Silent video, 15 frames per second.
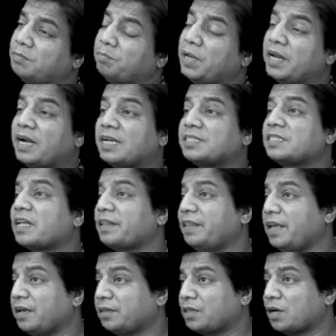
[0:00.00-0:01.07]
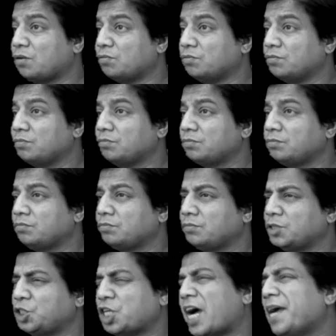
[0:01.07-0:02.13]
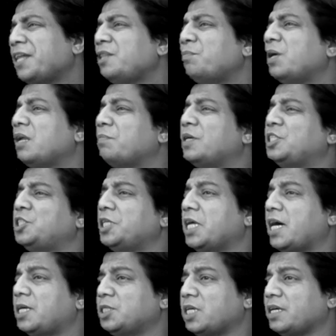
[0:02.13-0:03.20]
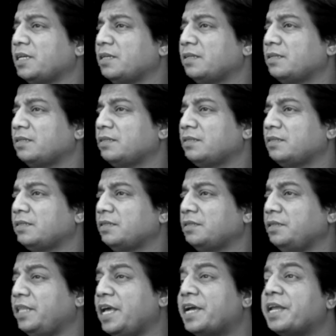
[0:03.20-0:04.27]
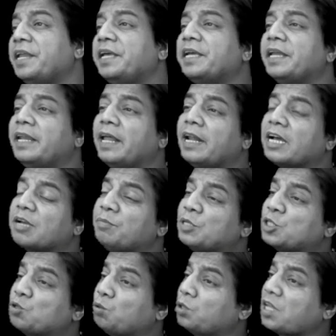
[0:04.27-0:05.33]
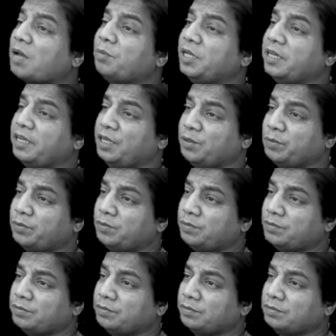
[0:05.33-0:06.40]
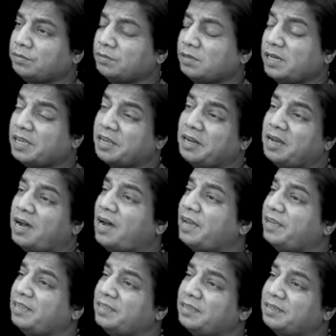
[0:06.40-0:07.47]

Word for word: मैं रास्ता देखता हूँ शायद मेरे बच्चे आ जाए देखने की ललक में सोता भी नहीं हूँ लेकिन हाय